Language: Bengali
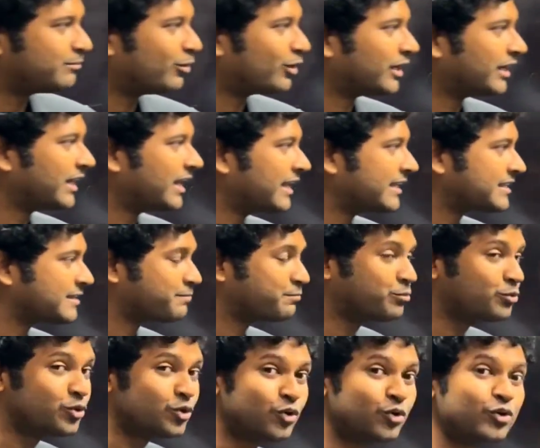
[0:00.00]
ধরো যে বলে না
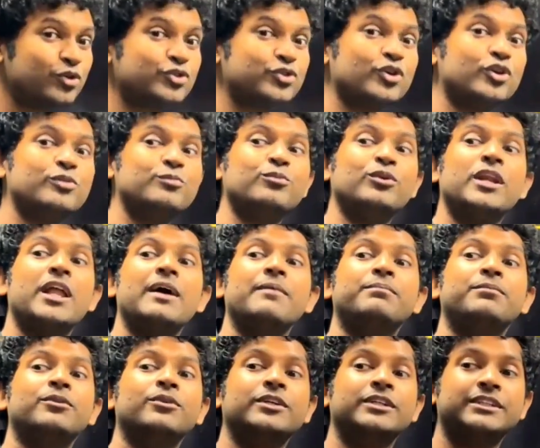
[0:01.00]
যে পুনর্জন্ম
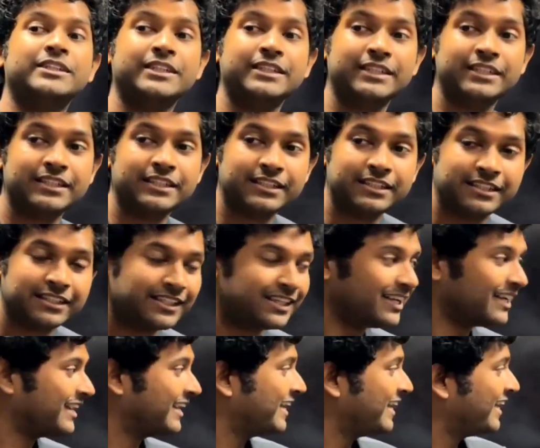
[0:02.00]
লাভ করেছে
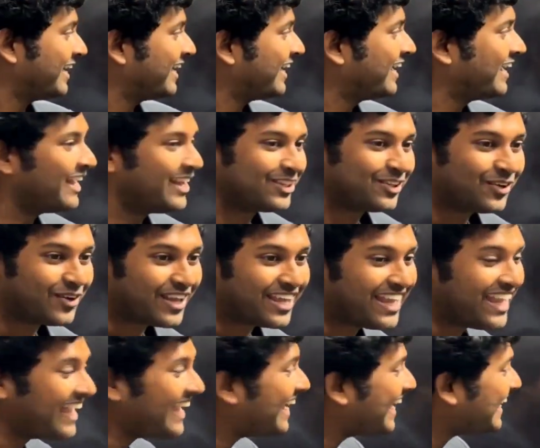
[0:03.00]
তো
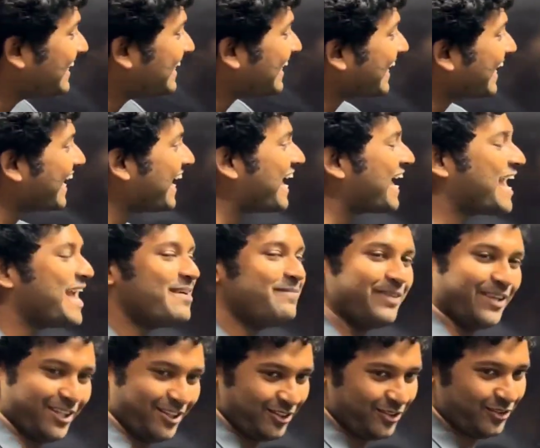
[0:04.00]
এই এ
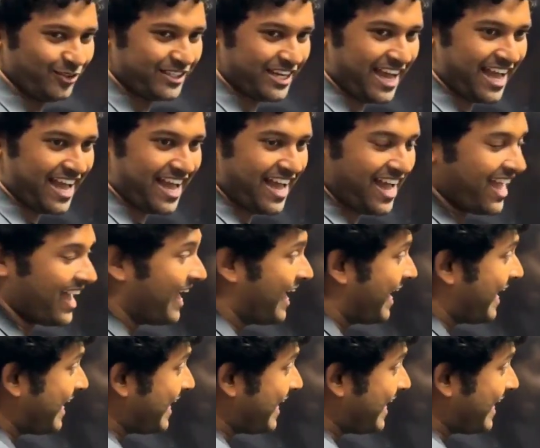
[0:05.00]
বিন্দুটা